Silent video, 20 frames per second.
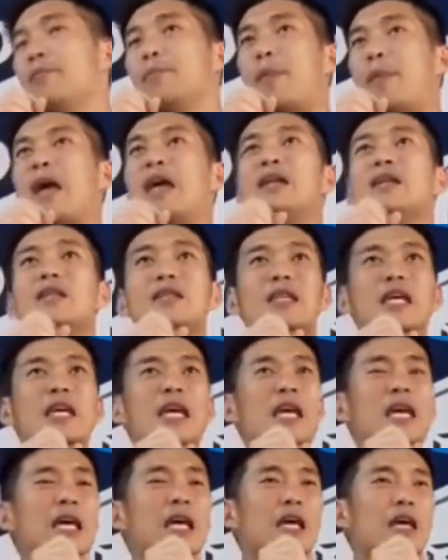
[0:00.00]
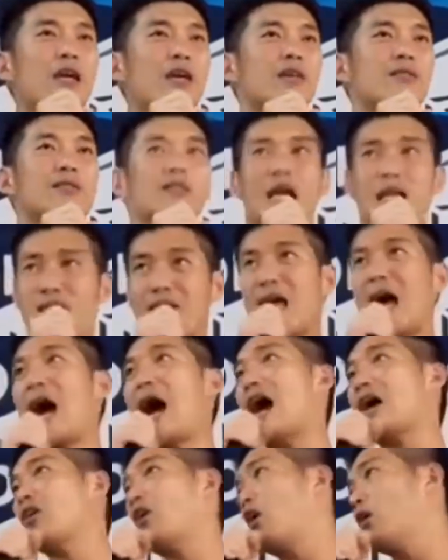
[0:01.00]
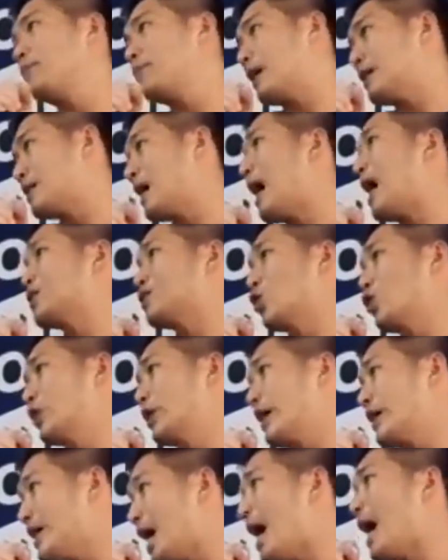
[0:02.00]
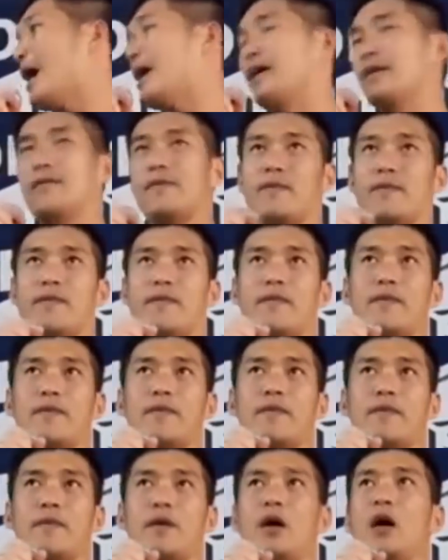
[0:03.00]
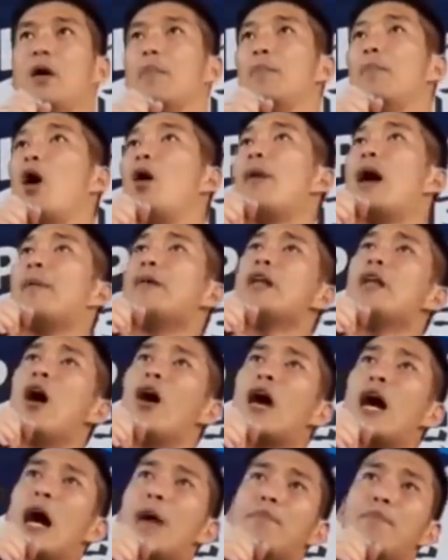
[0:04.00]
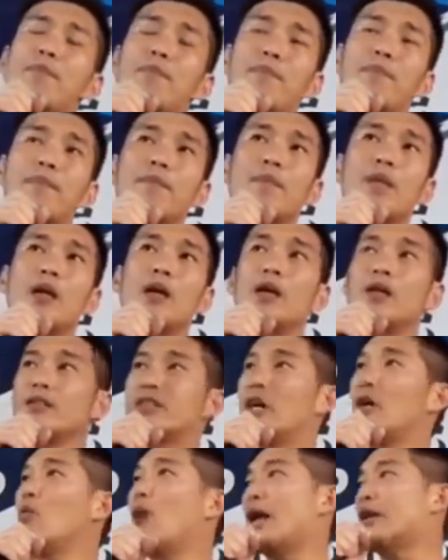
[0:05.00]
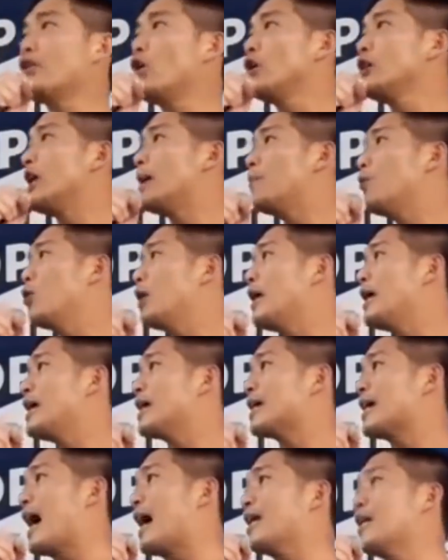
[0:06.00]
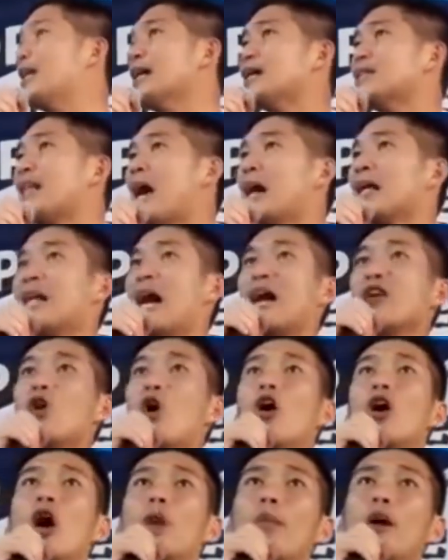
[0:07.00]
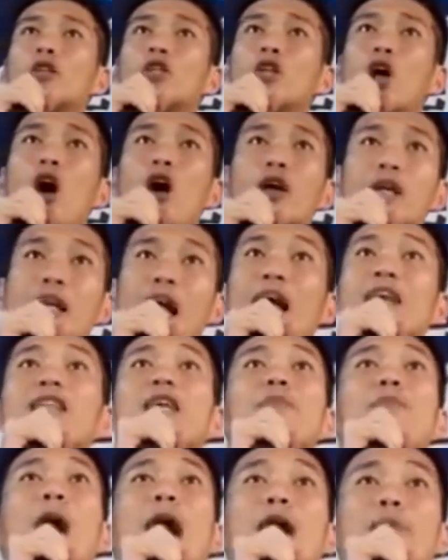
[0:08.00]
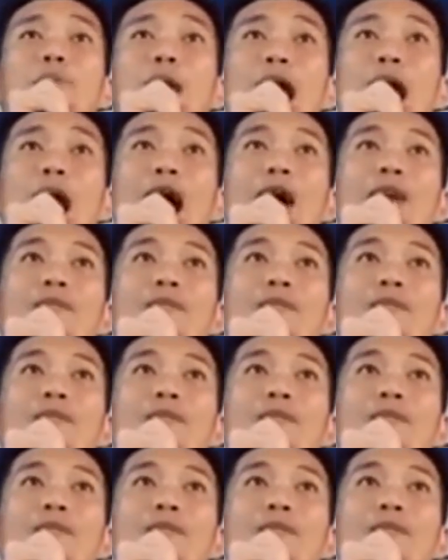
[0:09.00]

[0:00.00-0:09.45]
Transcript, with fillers: เป็นที่ศรัทธาของประชาชนให้ได้พ่อแม่พี่น้องครับจังหวัดนนทบุรีการเลือกตั้งนายกอบจครั้งที่ผ่านมา